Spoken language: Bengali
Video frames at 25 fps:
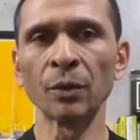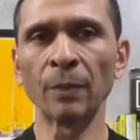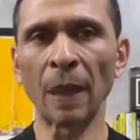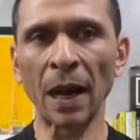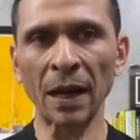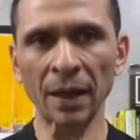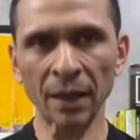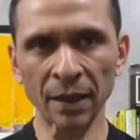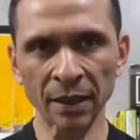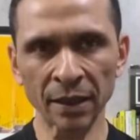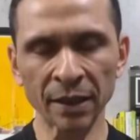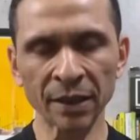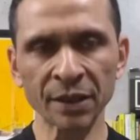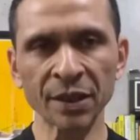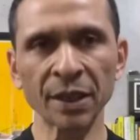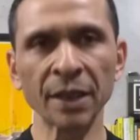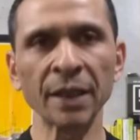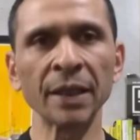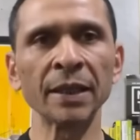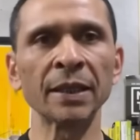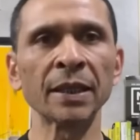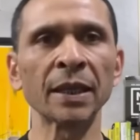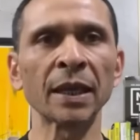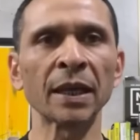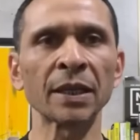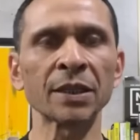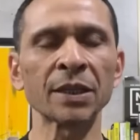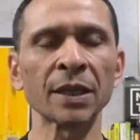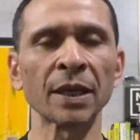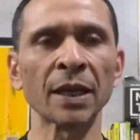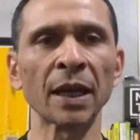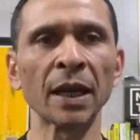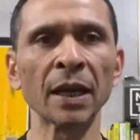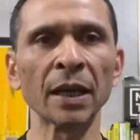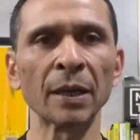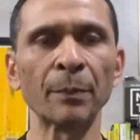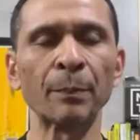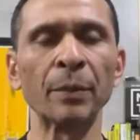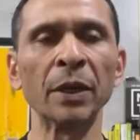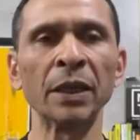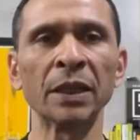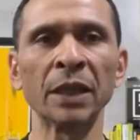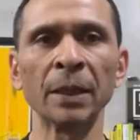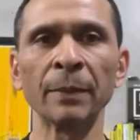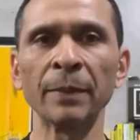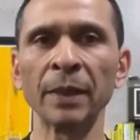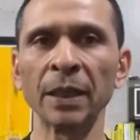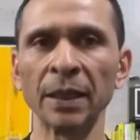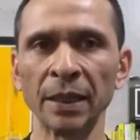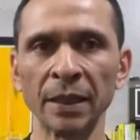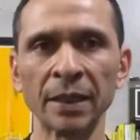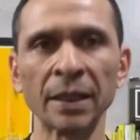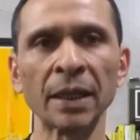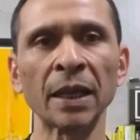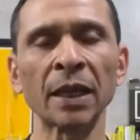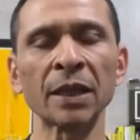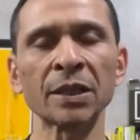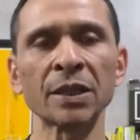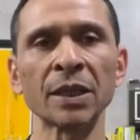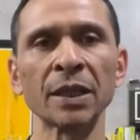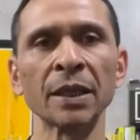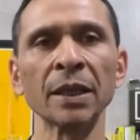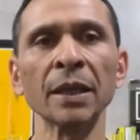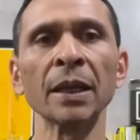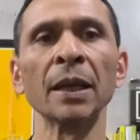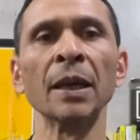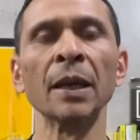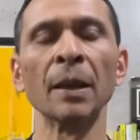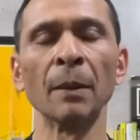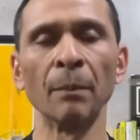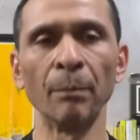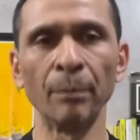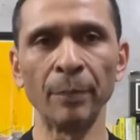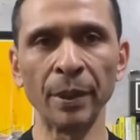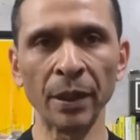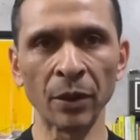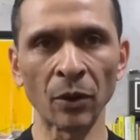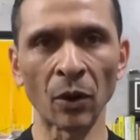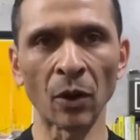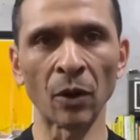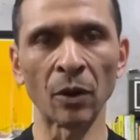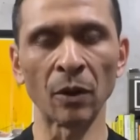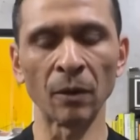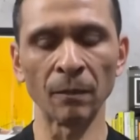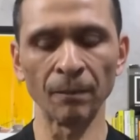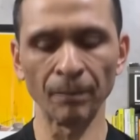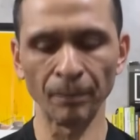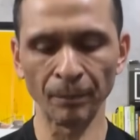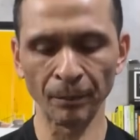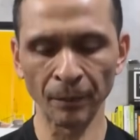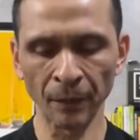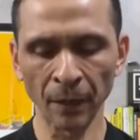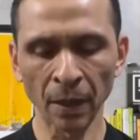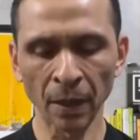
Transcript: শুধু বাংলাদেশের ইতিহাসে না পৃথিবীর ইতিহাসে বিরল